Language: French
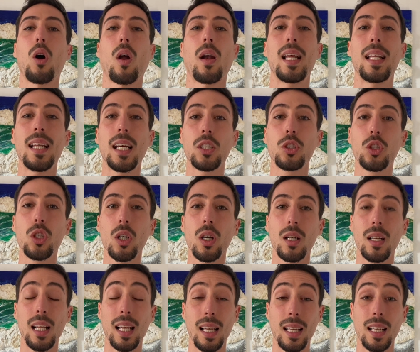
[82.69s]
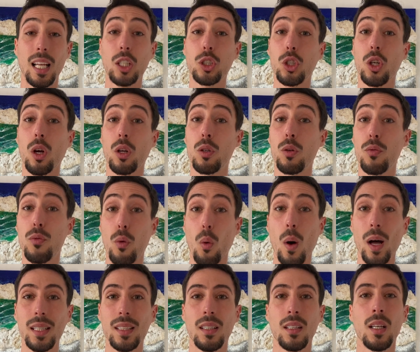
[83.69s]
Les nageurs, les nageurs
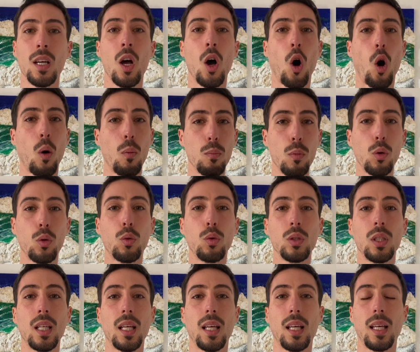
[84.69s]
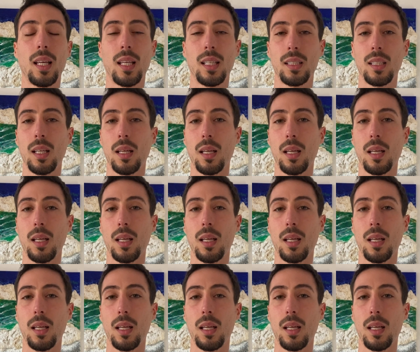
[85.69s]
froide ont beaucoup des,